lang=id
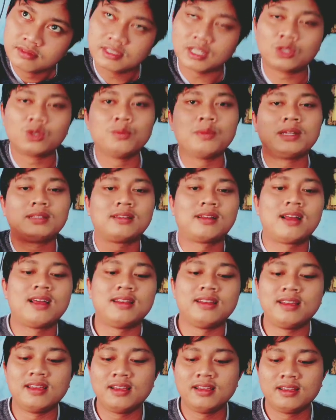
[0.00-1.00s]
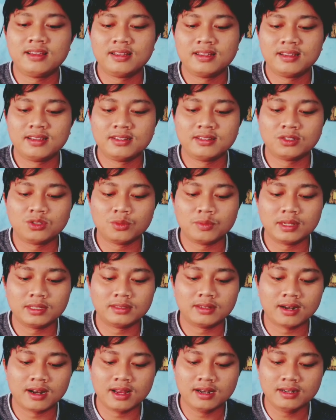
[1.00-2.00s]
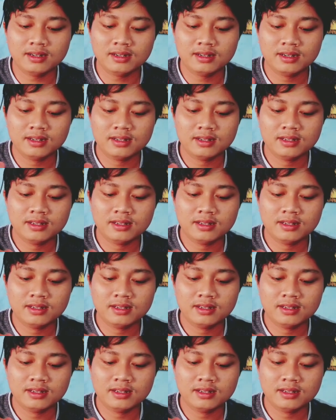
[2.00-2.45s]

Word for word: satu meteran ya satu meteran